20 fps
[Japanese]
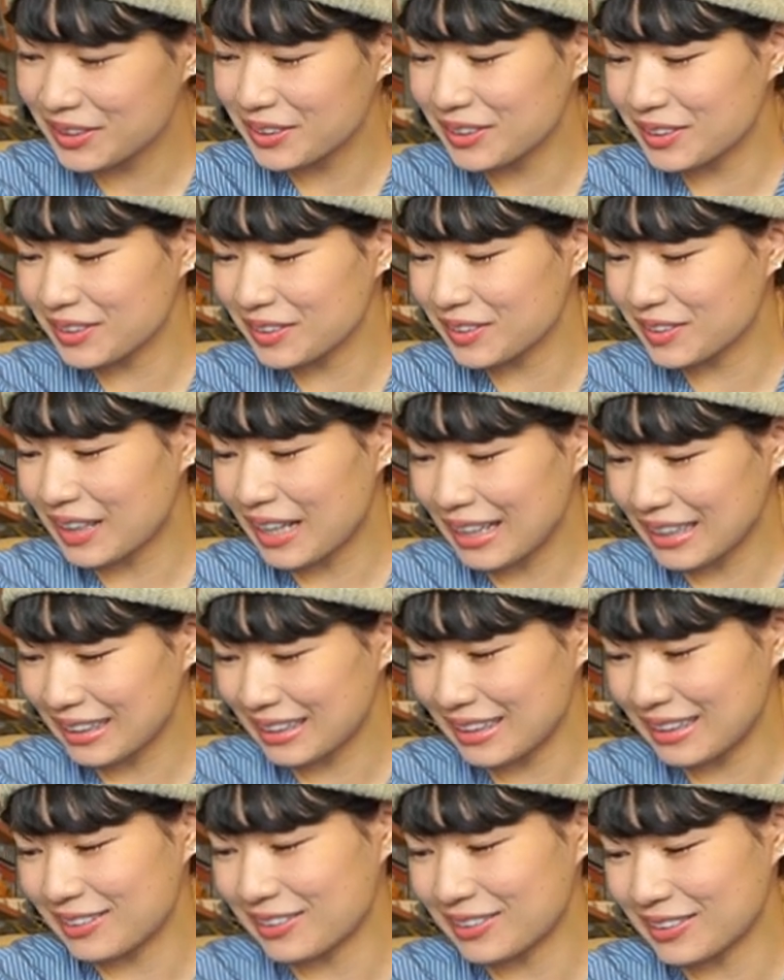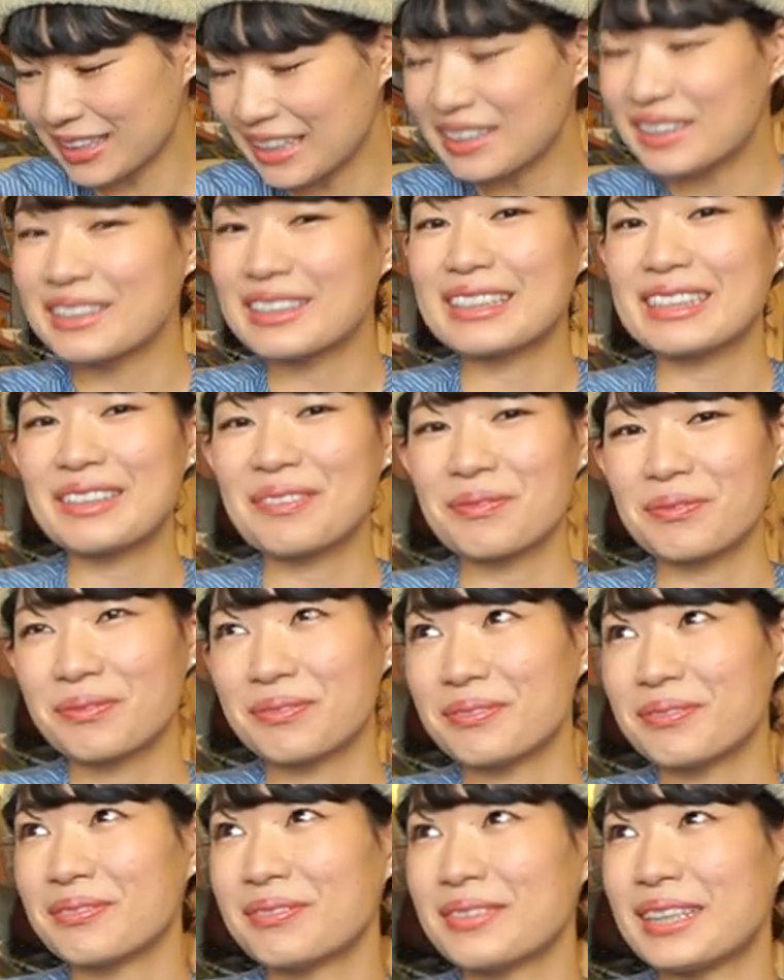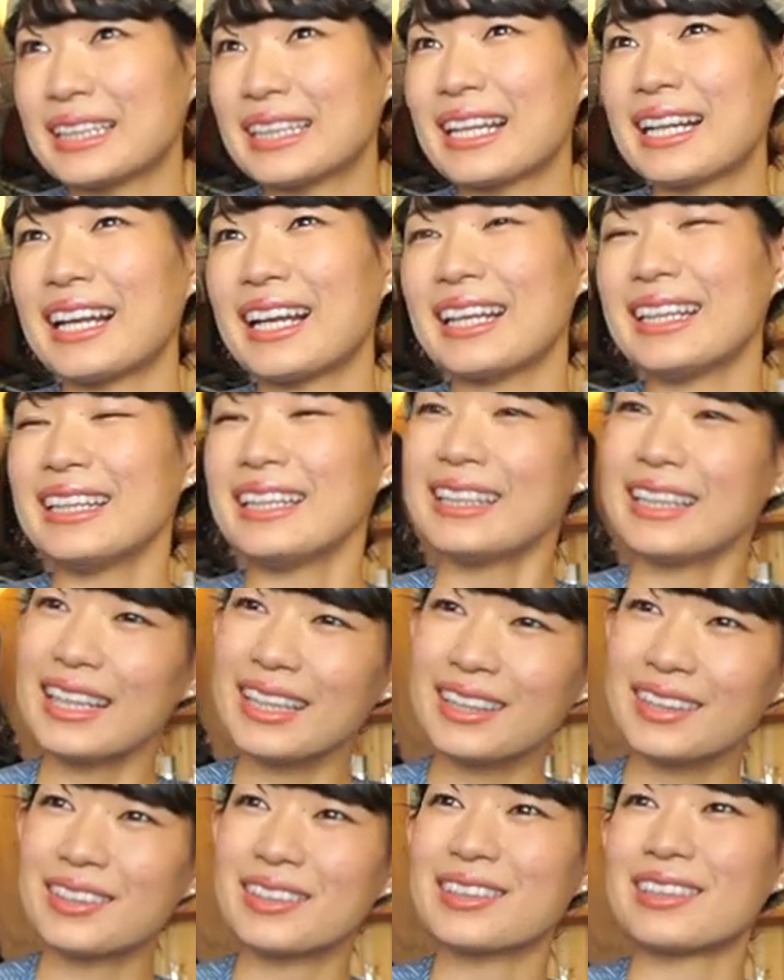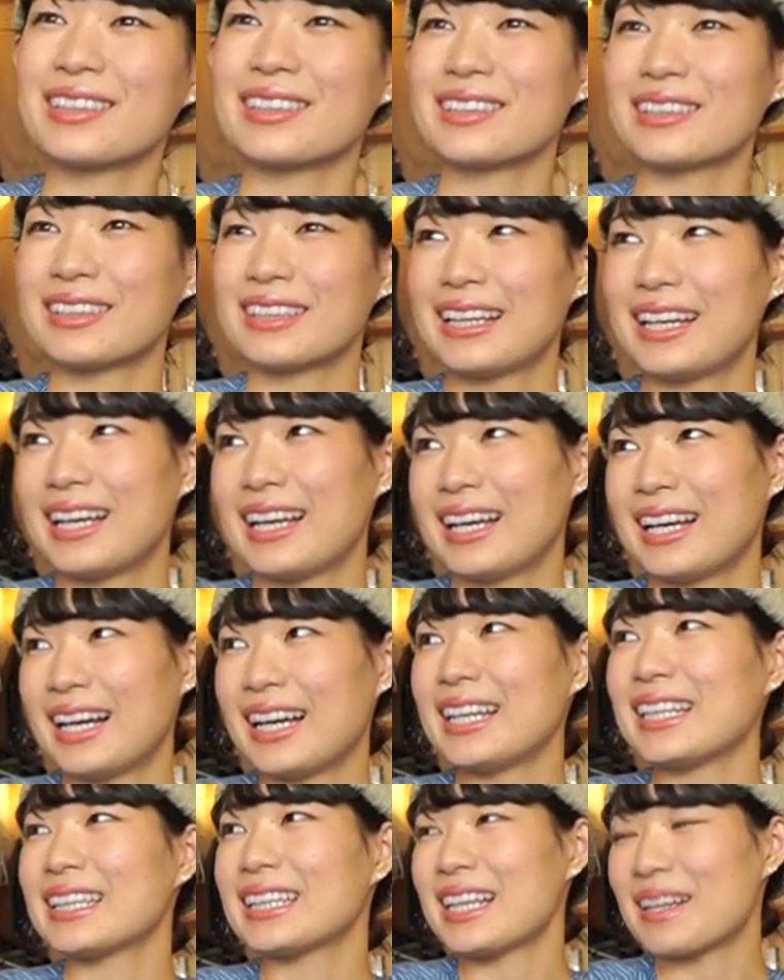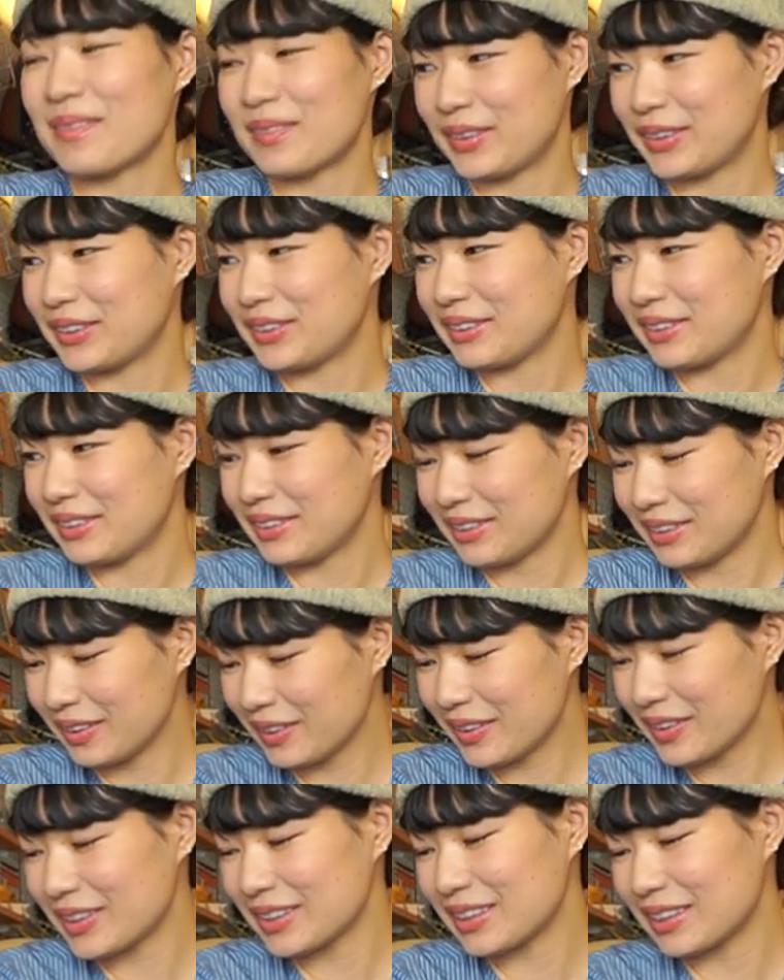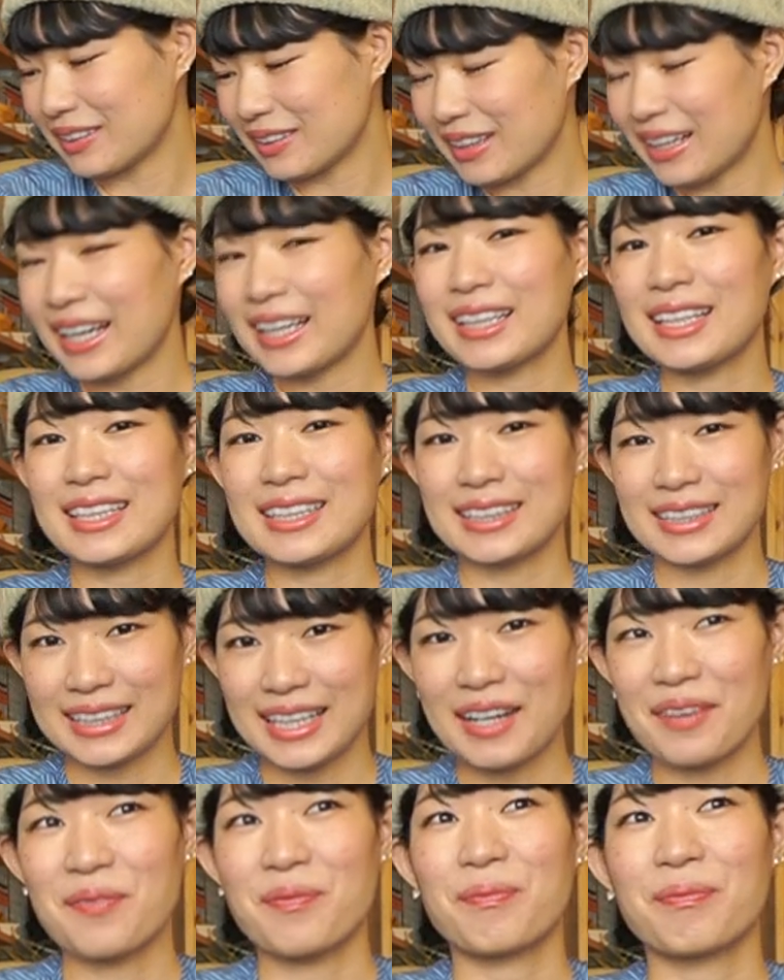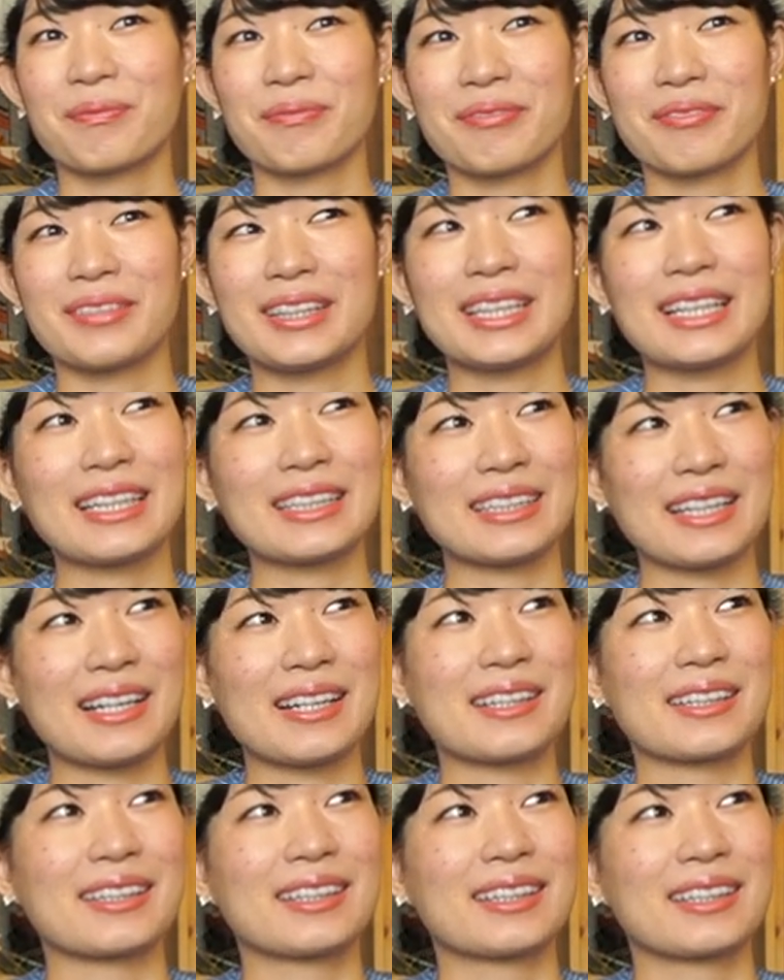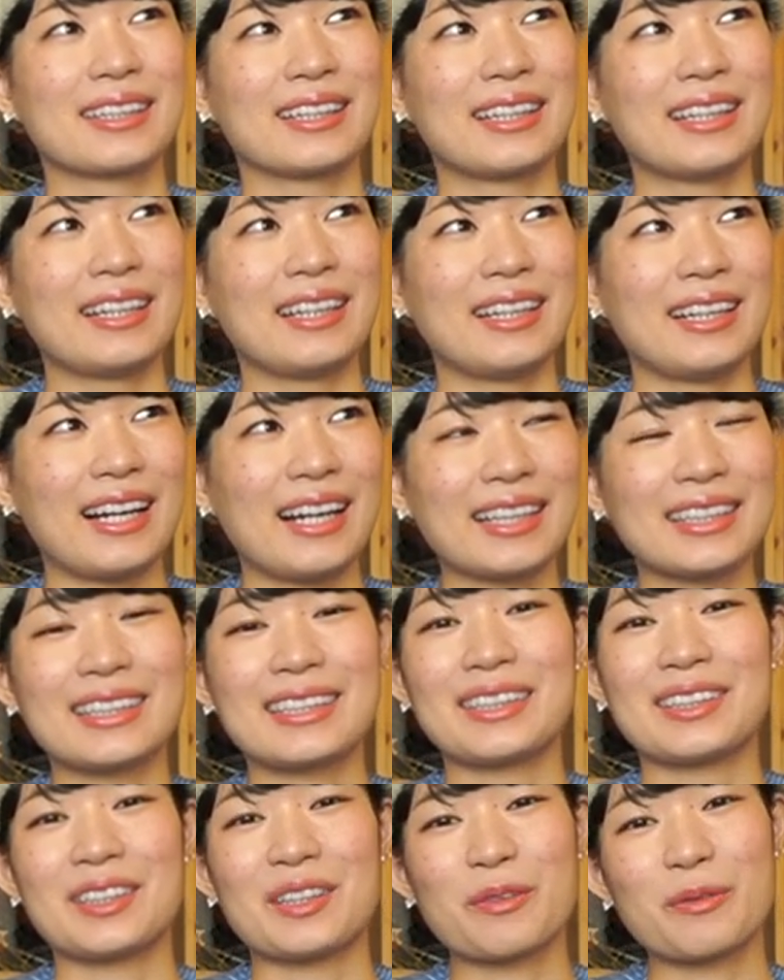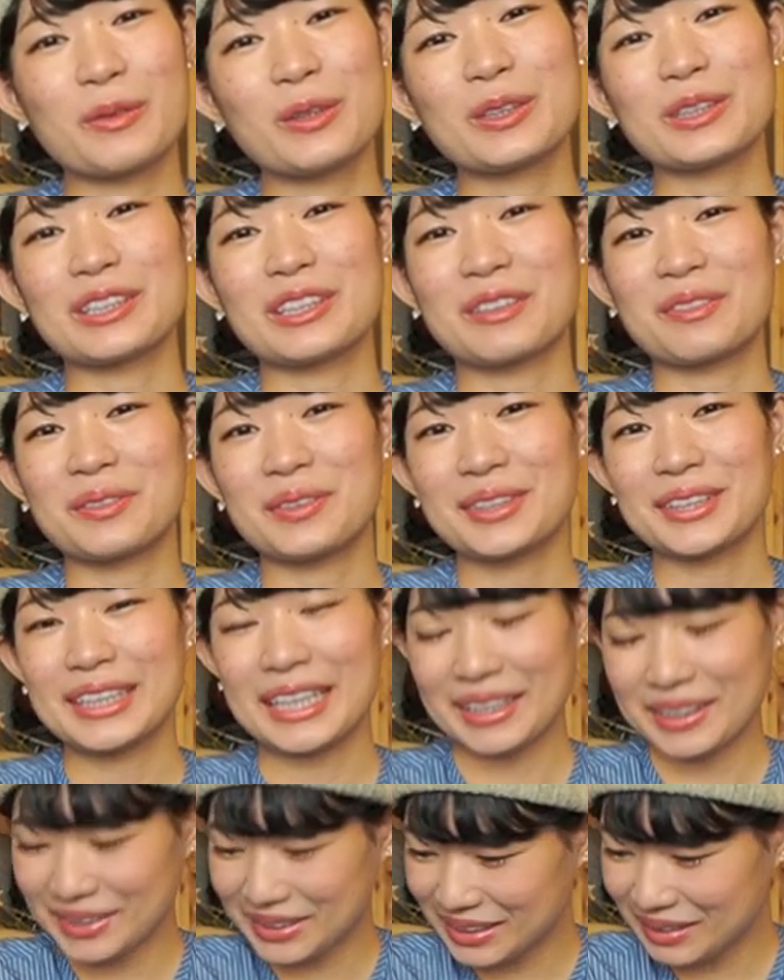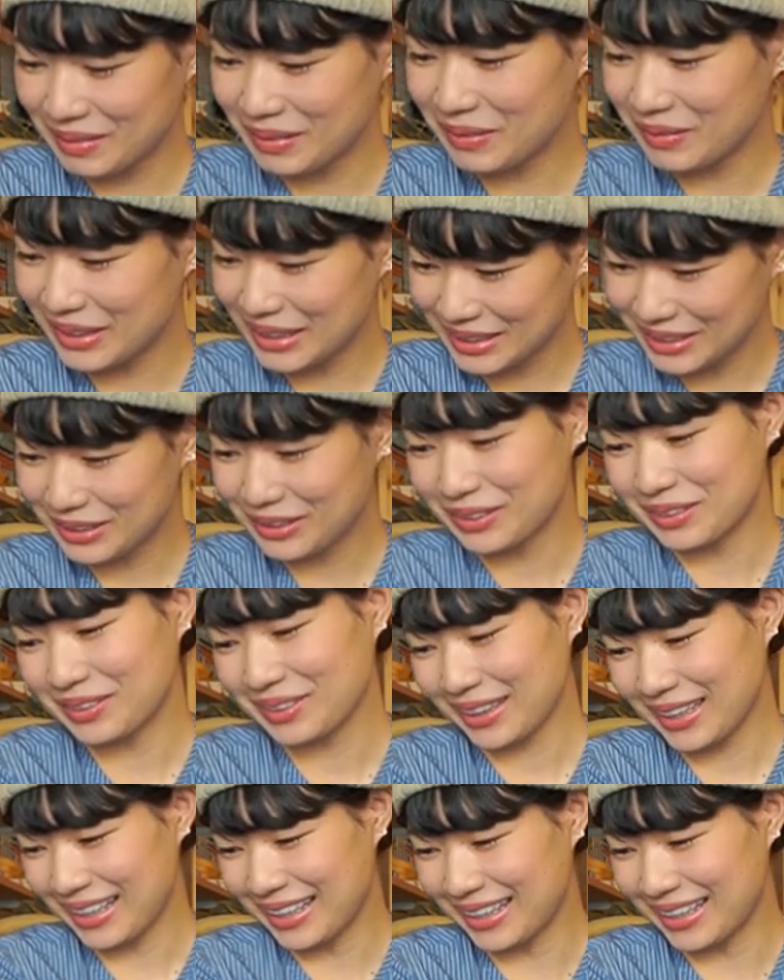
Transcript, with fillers: 欲の秋を楽しめたらいいなというアイテムの紹介でした皆さん秋を思う存分楽しみましょう